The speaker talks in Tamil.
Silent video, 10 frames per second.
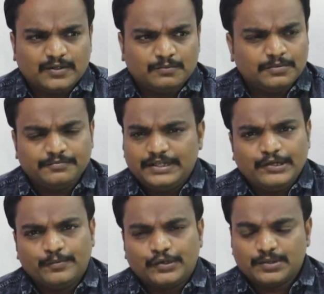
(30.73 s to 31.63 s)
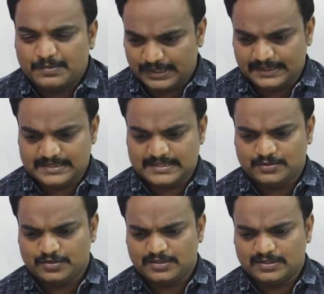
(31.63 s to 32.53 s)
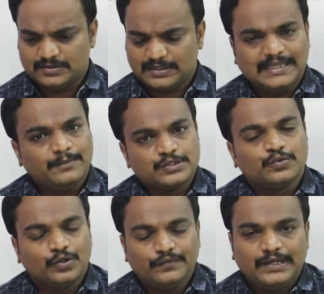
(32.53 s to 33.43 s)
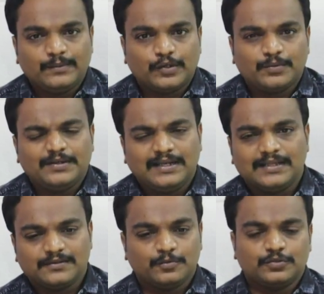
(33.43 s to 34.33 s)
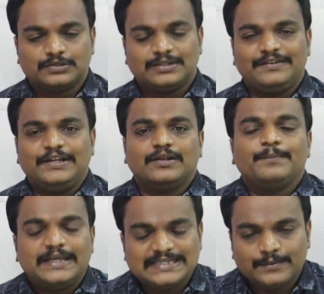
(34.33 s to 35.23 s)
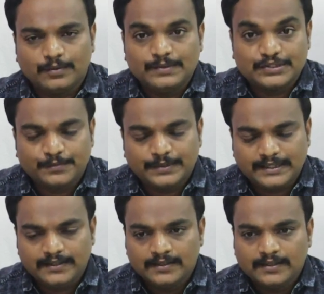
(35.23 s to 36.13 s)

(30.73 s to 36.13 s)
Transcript: ரொம்ப வீடியோ போட்டிருக்க மாட்டேன் தெரிஞ்சு ஒரு அதிகபட்சம் ஒரு வீடியோ போட்டிருப்போம் ஏன்னா ஒரு சில வீடியோவில் பேசியிருப்போம் மீஷோ பற்றி